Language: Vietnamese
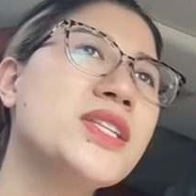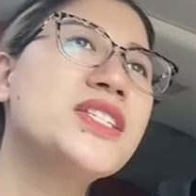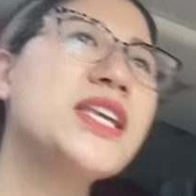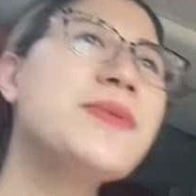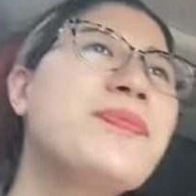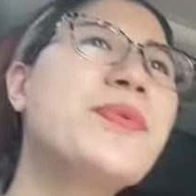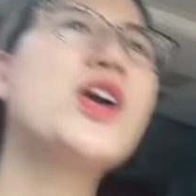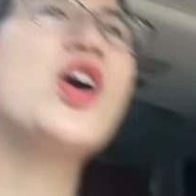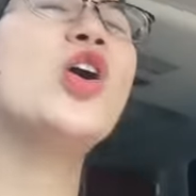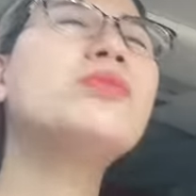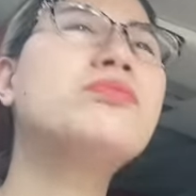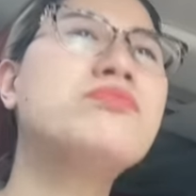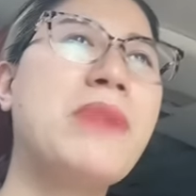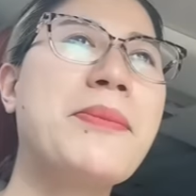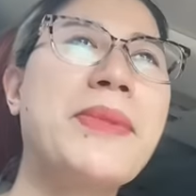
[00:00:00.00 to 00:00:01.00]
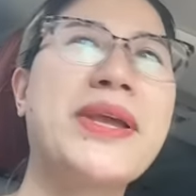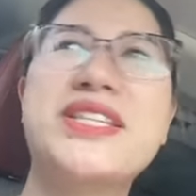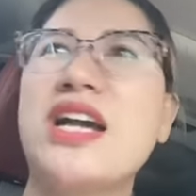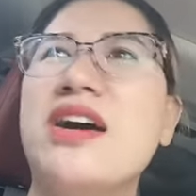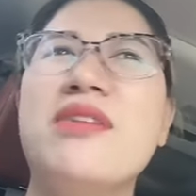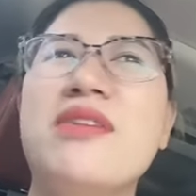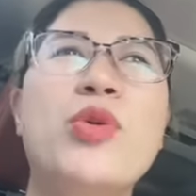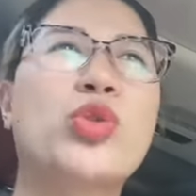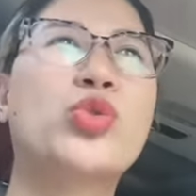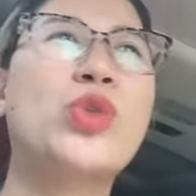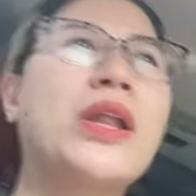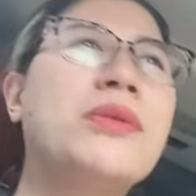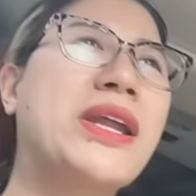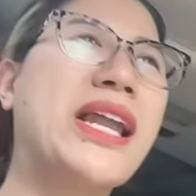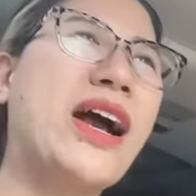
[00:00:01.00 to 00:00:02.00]
ship code mà mày chờ một
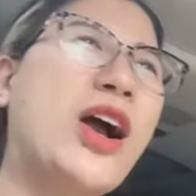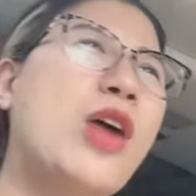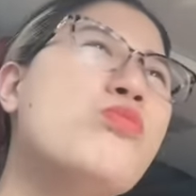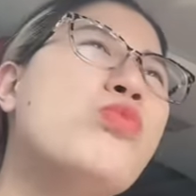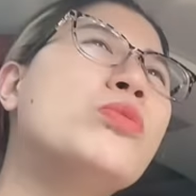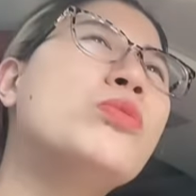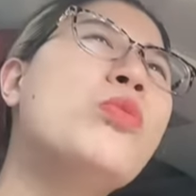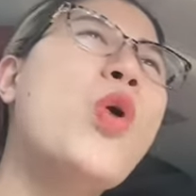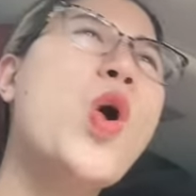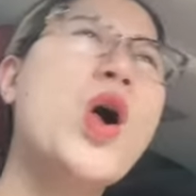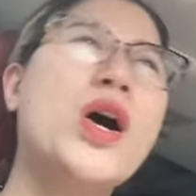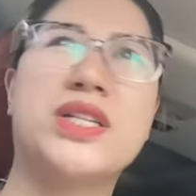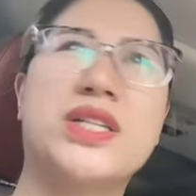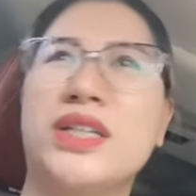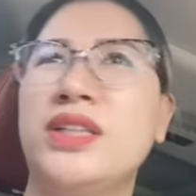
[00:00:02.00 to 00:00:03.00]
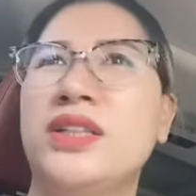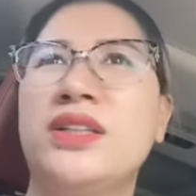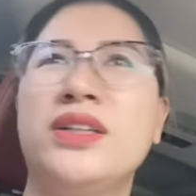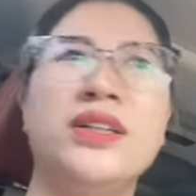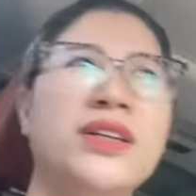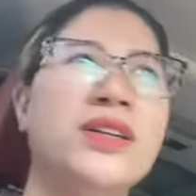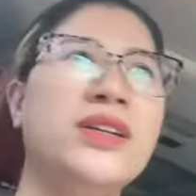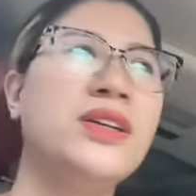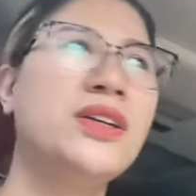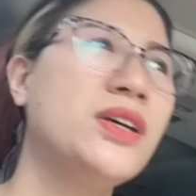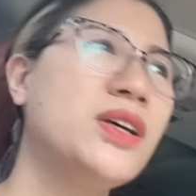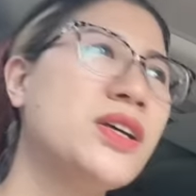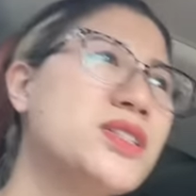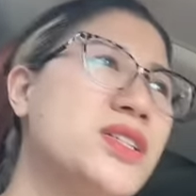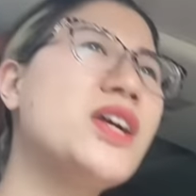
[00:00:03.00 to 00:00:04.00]
tuần mày đã không buồn mua rồi,
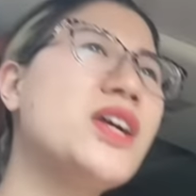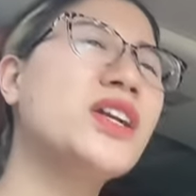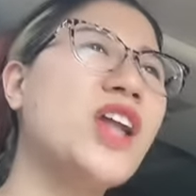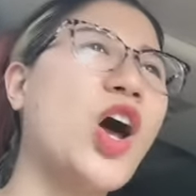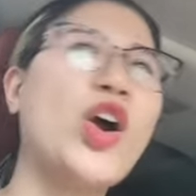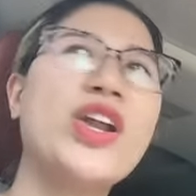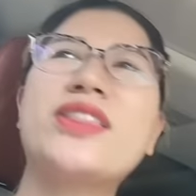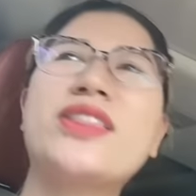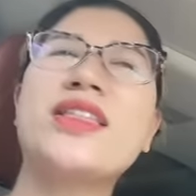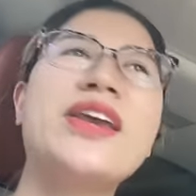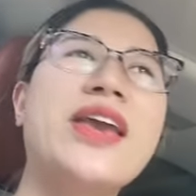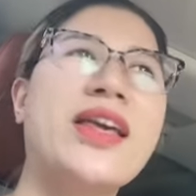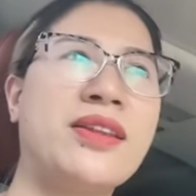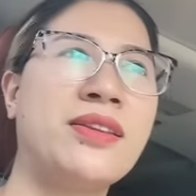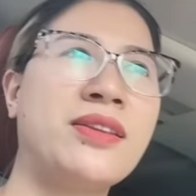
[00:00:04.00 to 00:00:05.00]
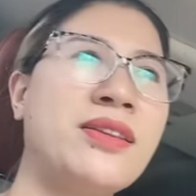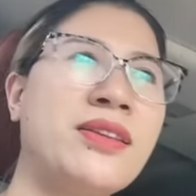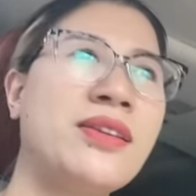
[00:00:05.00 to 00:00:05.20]
chứ đừng nói là tiền.